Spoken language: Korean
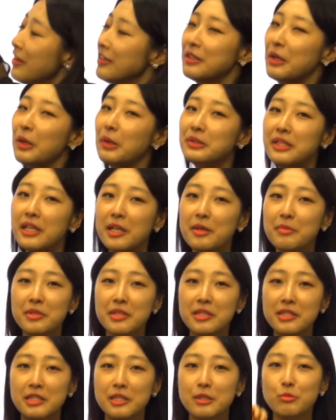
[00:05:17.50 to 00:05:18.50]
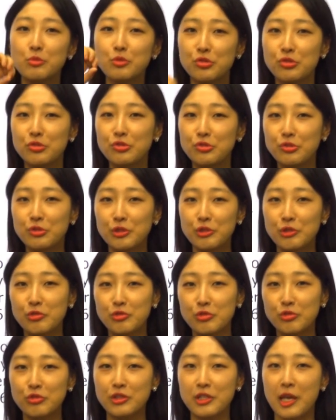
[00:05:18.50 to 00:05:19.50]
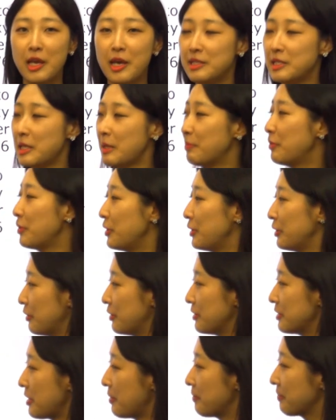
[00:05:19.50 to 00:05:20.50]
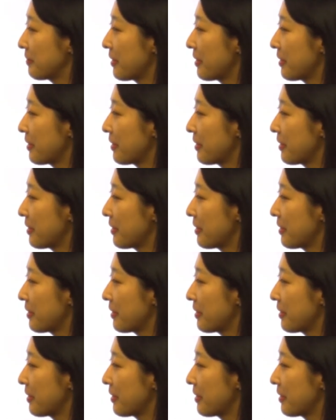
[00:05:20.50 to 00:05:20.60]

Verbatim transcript: 그런 사람들이 지금 줄줄이 줄줄이 이야기 잡혀 있는 거죠.